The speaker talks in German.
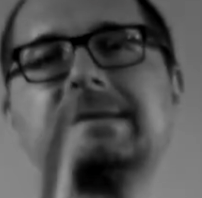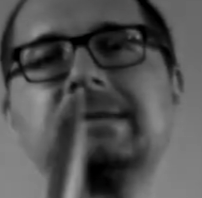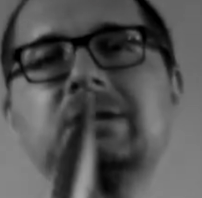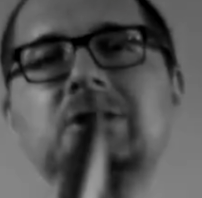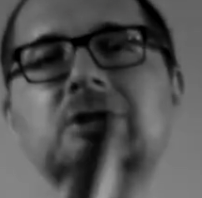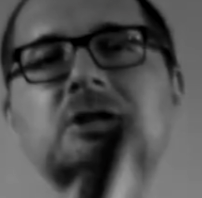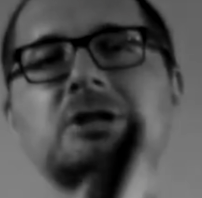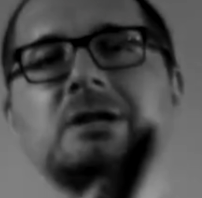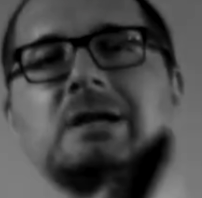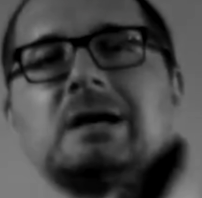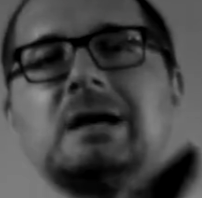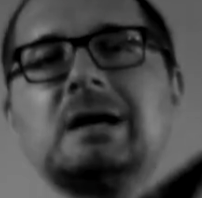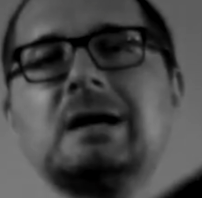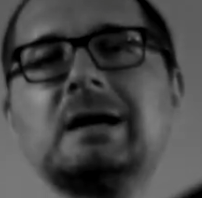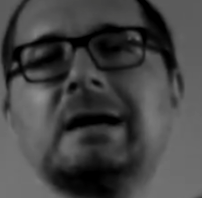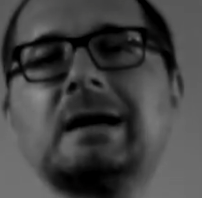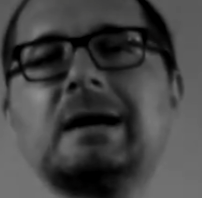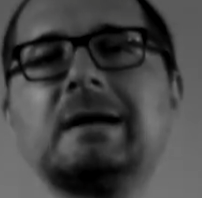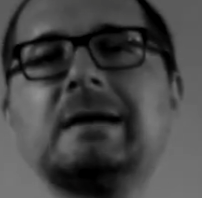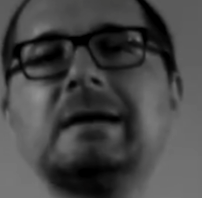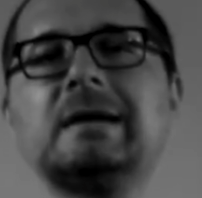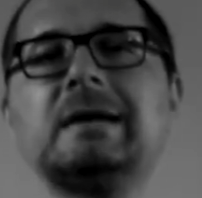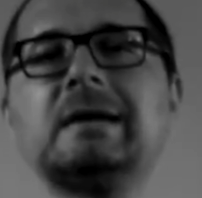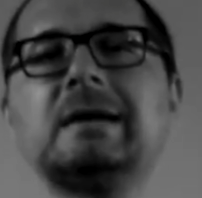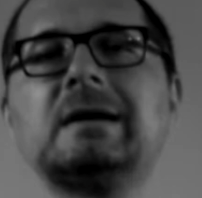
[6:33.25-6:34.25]
sich stark
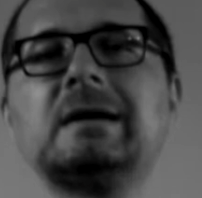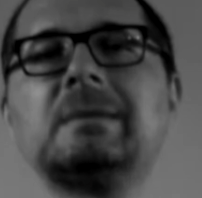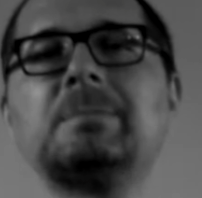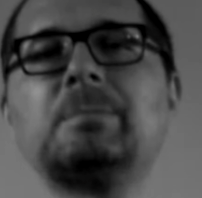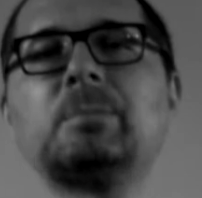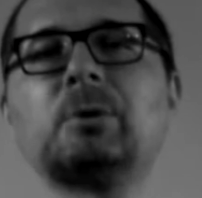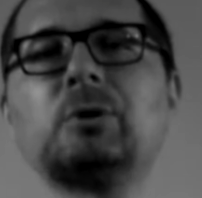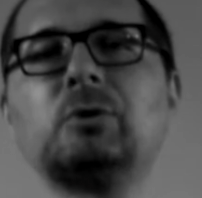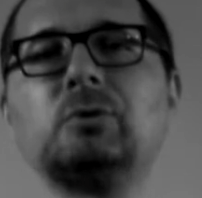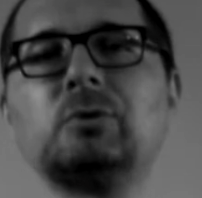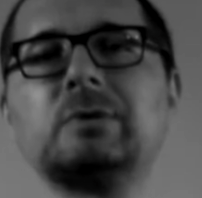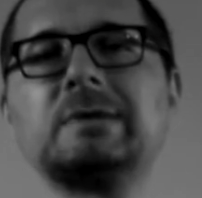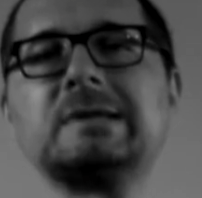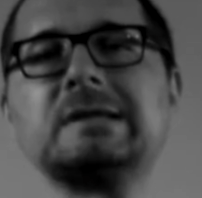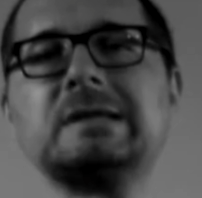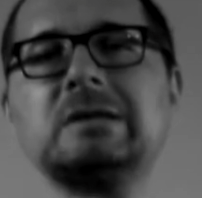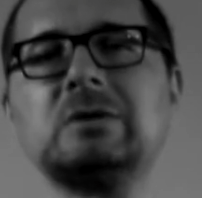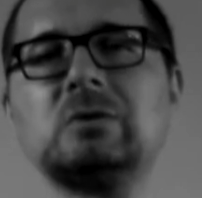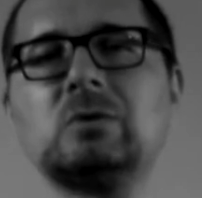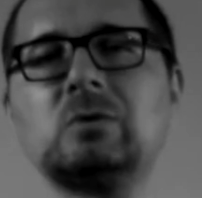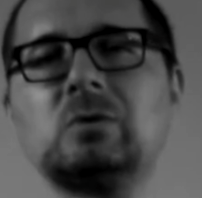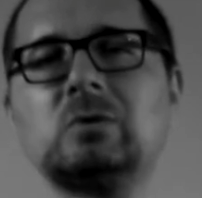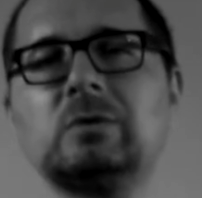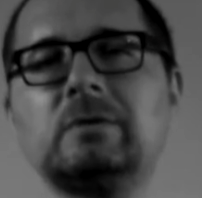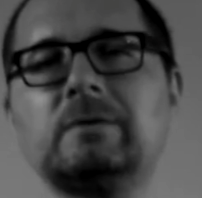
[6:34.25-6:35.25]
an der
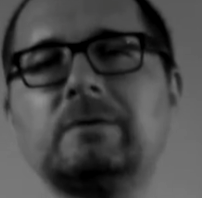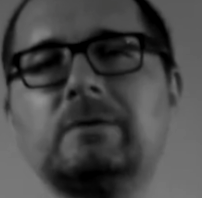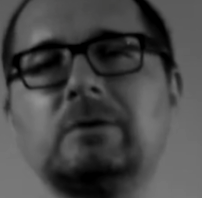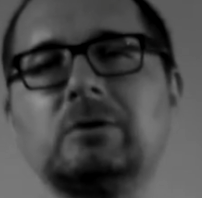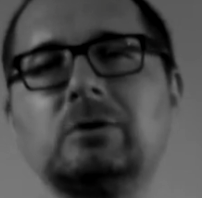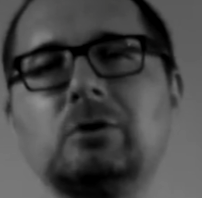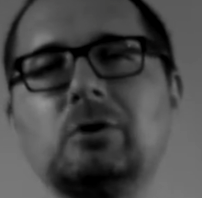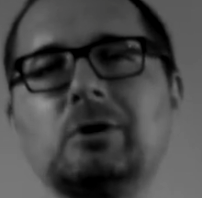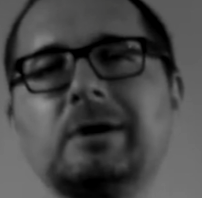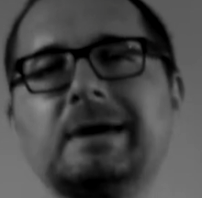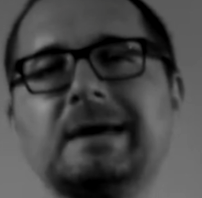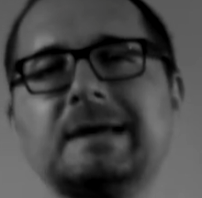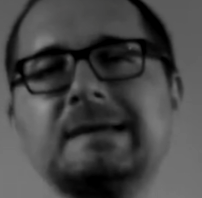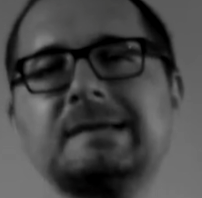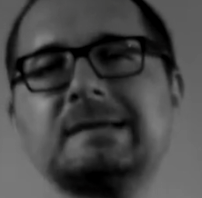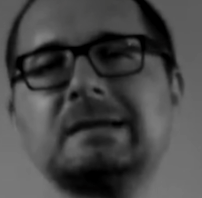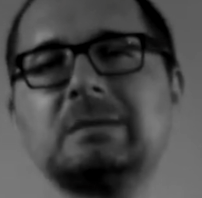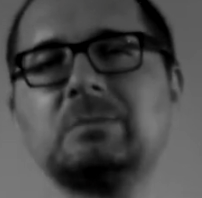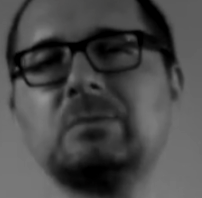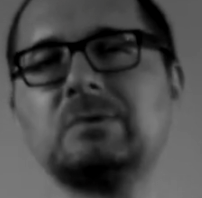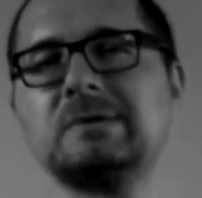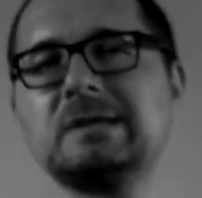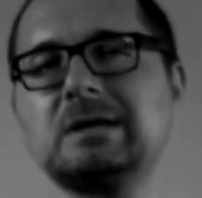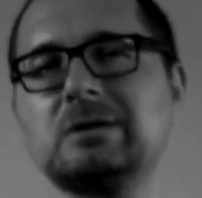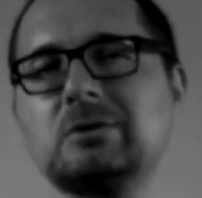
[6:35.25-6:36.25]
Produktion von
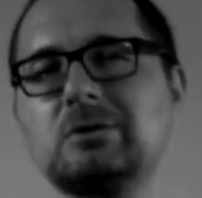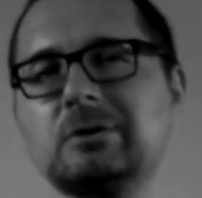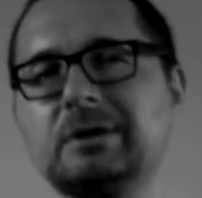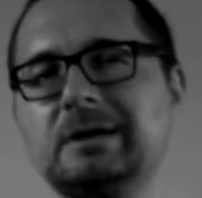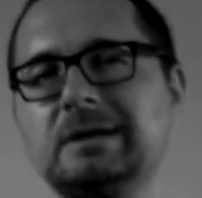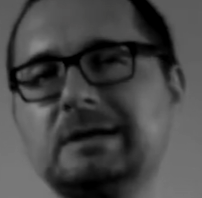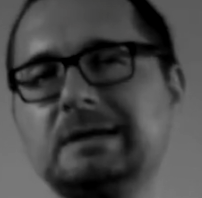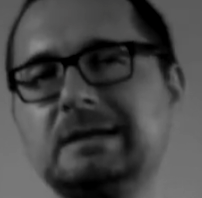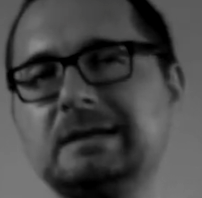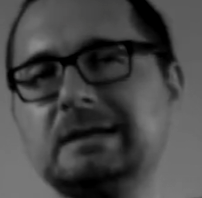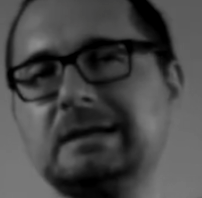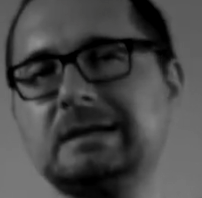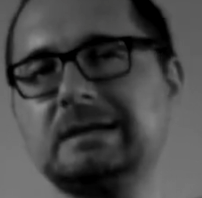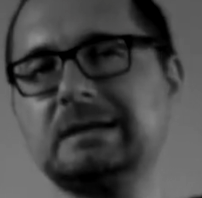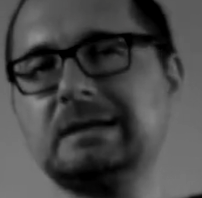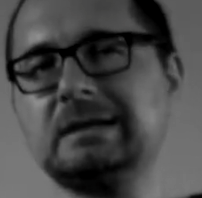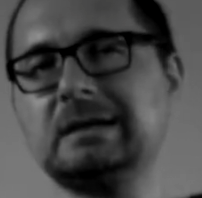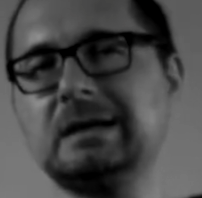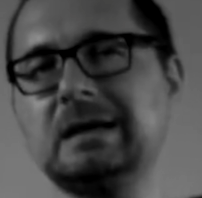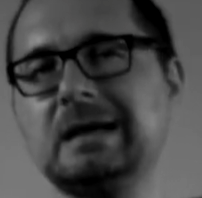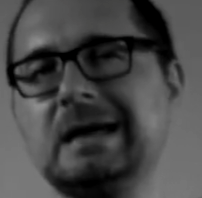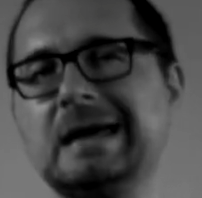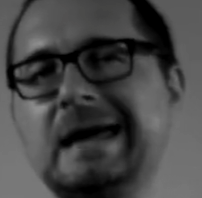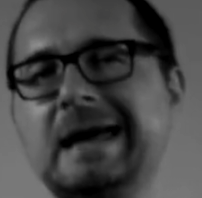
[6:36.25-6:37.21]
Orchestermusik orientierte.